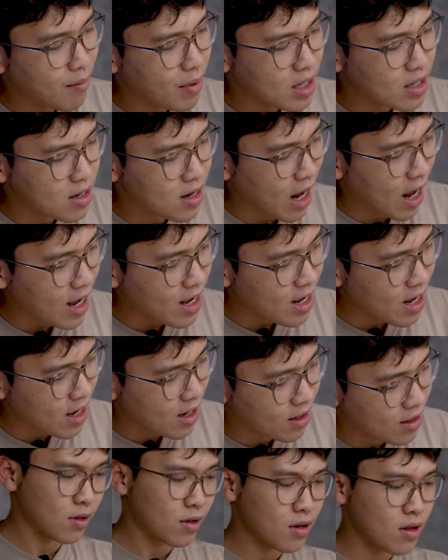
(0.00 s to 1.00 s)
bên trái nha.
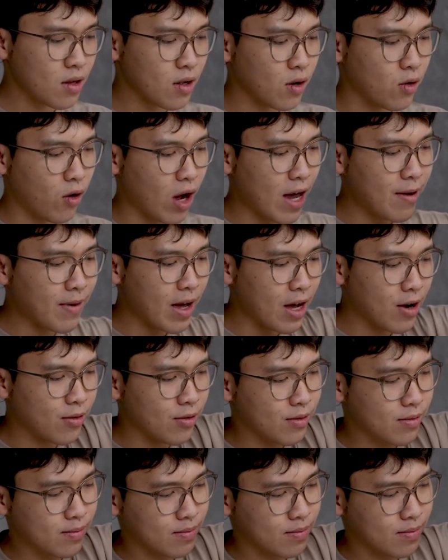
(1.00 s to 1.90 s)
Khóa vào.